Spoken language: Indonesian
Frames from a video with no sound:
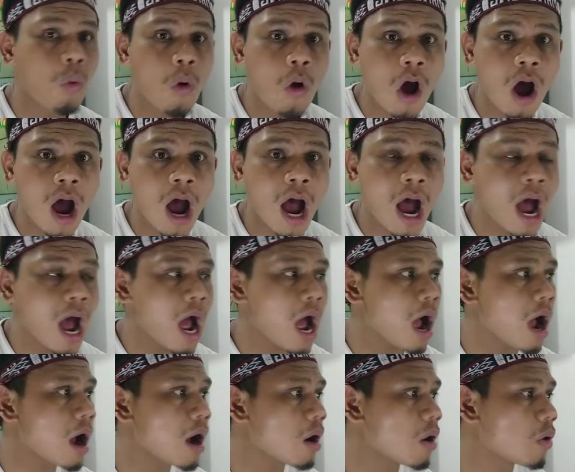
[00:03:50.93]

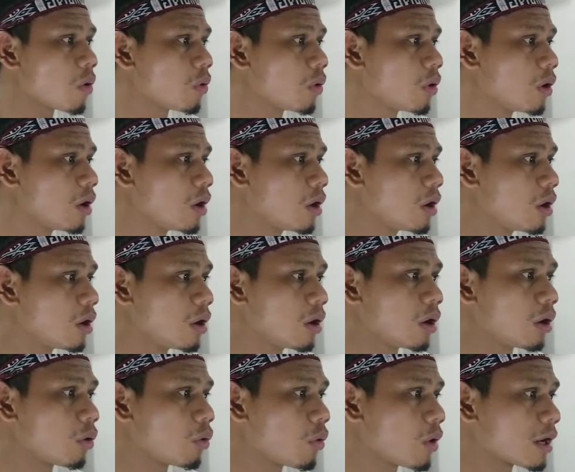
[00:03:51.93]
wow
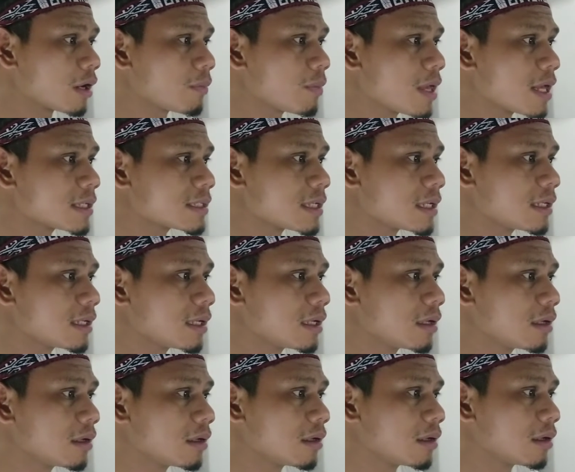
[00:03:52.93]
luar biasa nih
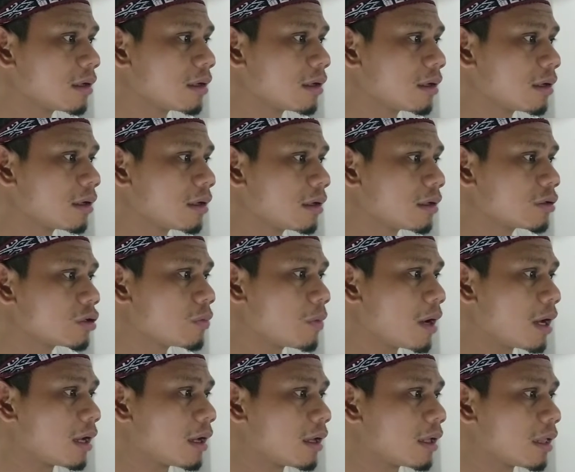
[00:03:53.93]

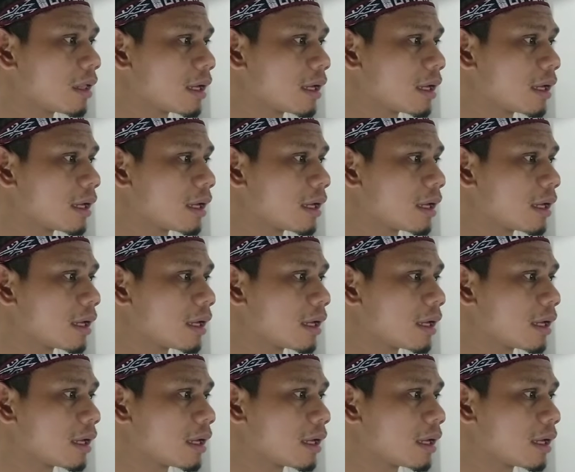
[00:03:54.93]
coba